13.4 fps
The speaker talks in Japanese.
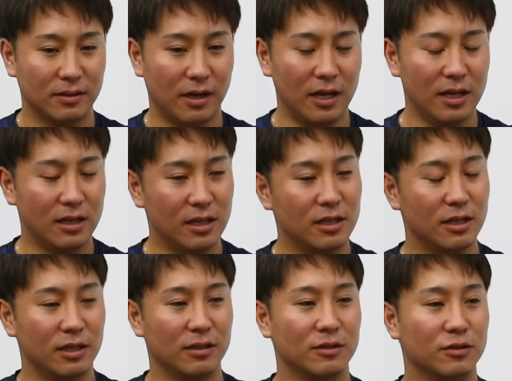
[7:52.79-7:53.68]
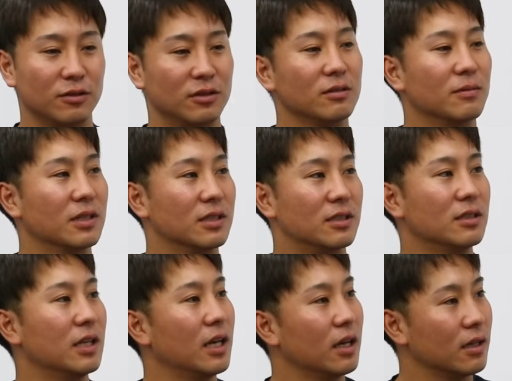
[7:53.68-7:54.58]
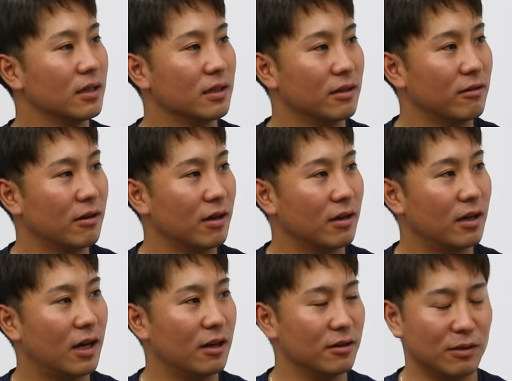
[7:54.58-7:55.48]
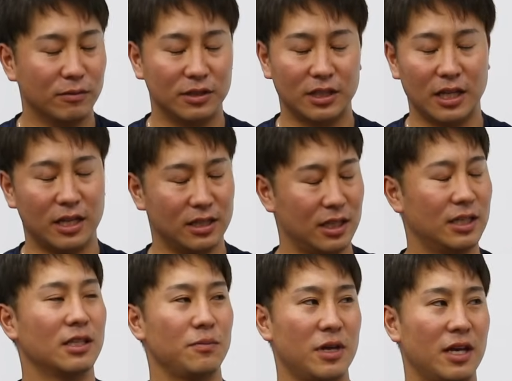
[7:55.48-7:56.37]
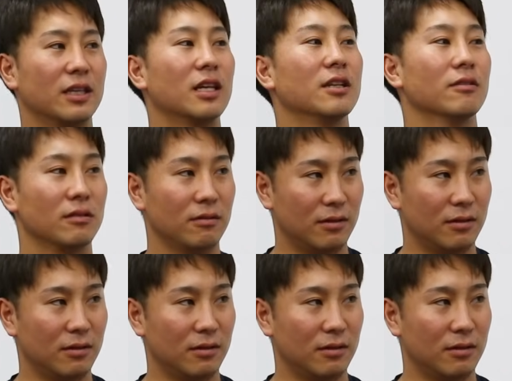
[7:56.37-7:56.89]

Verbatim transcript: 相手に正直まあ失礼ではあるかもしれないじゃないですか見え方によって